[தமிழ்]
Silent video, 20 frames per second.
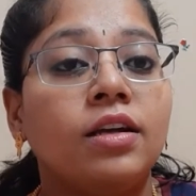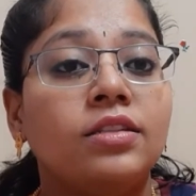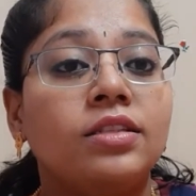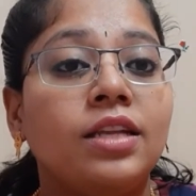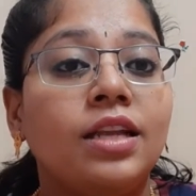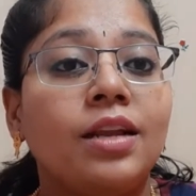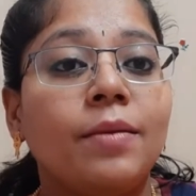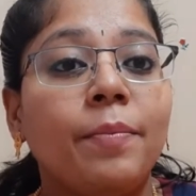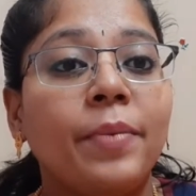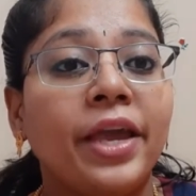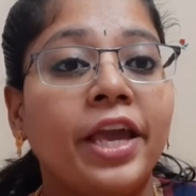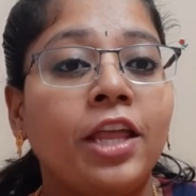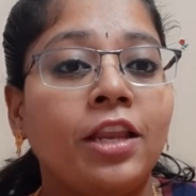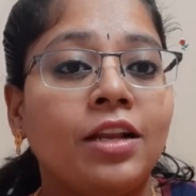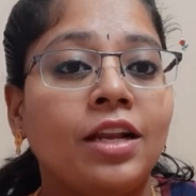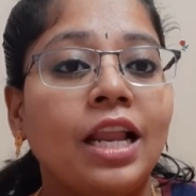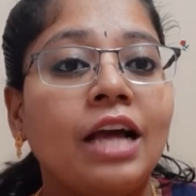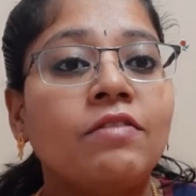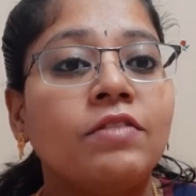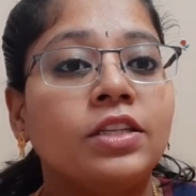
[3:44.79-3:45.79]
சில
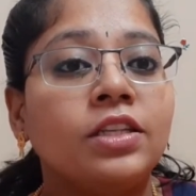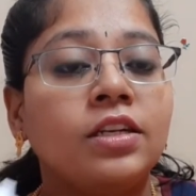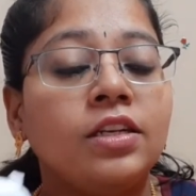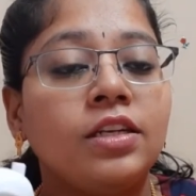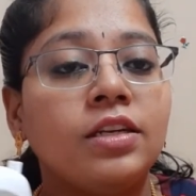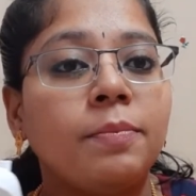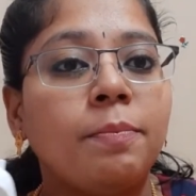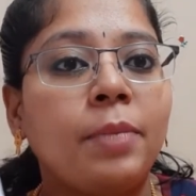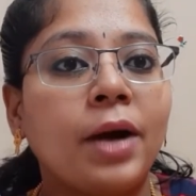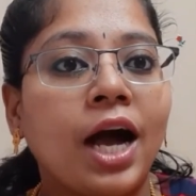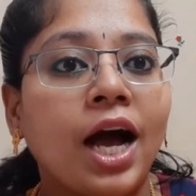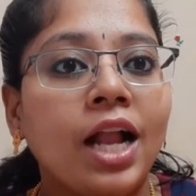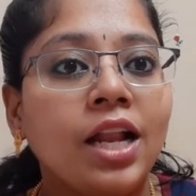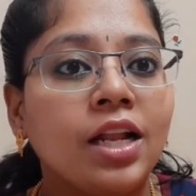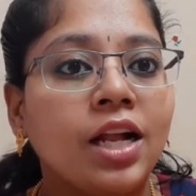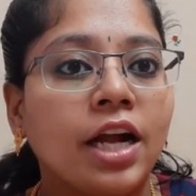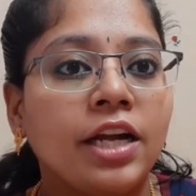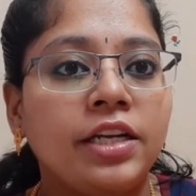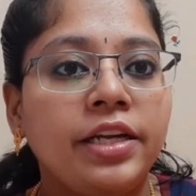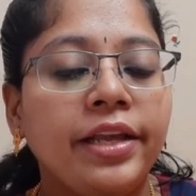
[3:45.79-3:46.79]
பேருக்குலாம் வந்துட்டு பால்
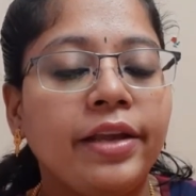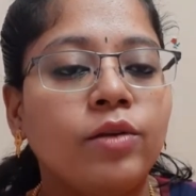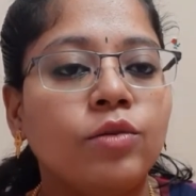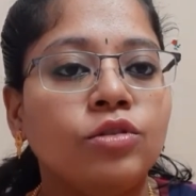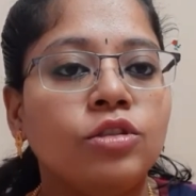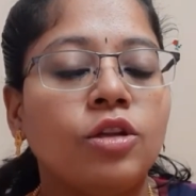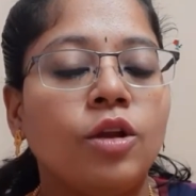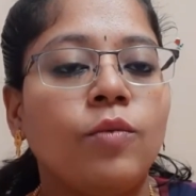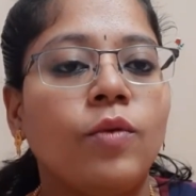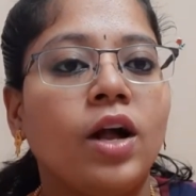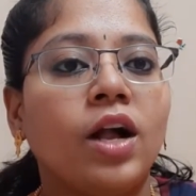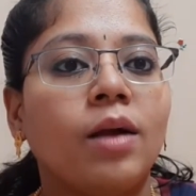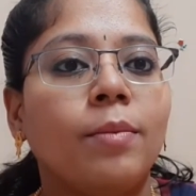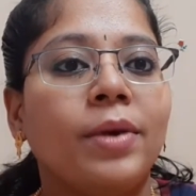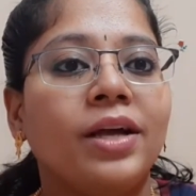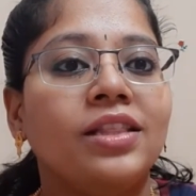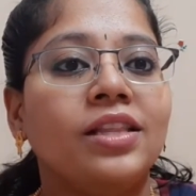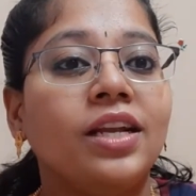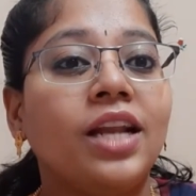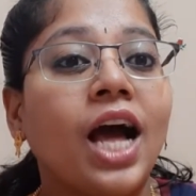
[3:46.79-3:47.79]
கட்டிக்கும்னு சொல்லுவாங்க
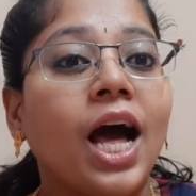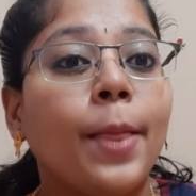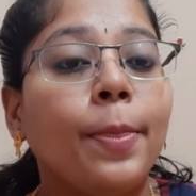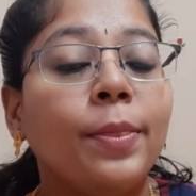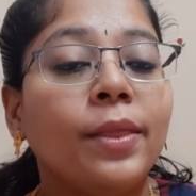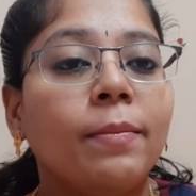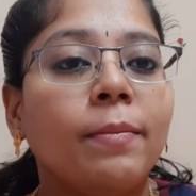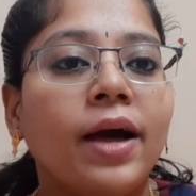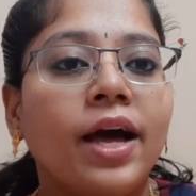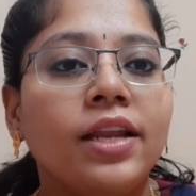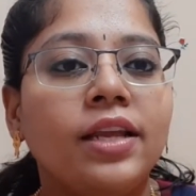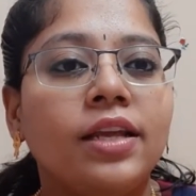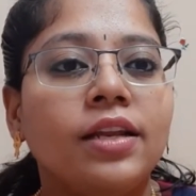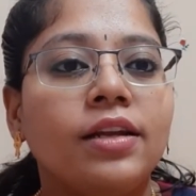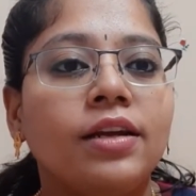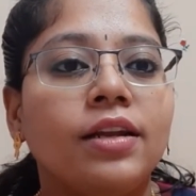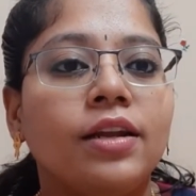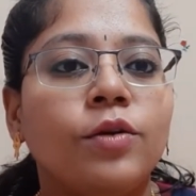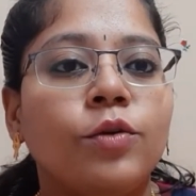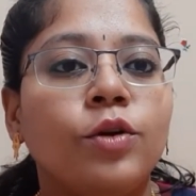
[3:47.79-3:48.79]
பார்த்தீங்களா அந்த மாதிரி
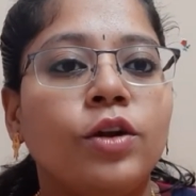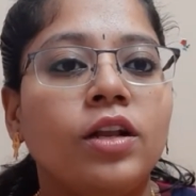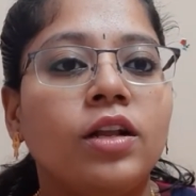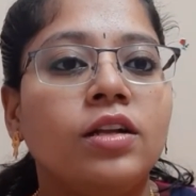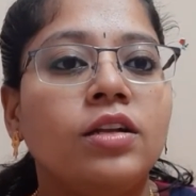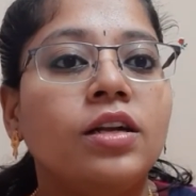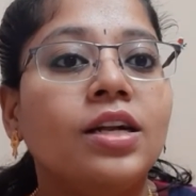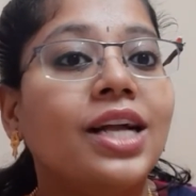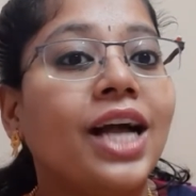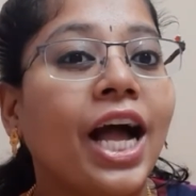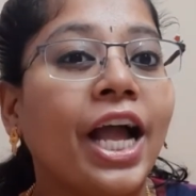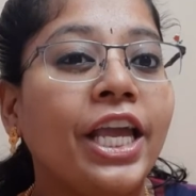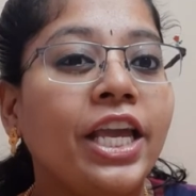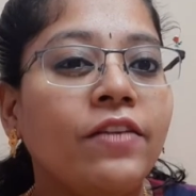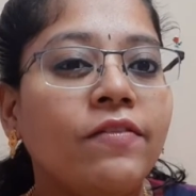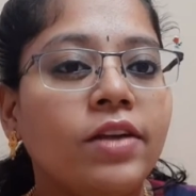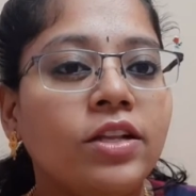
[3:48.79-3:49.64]
இருக்கிறவங்களுக்கு கை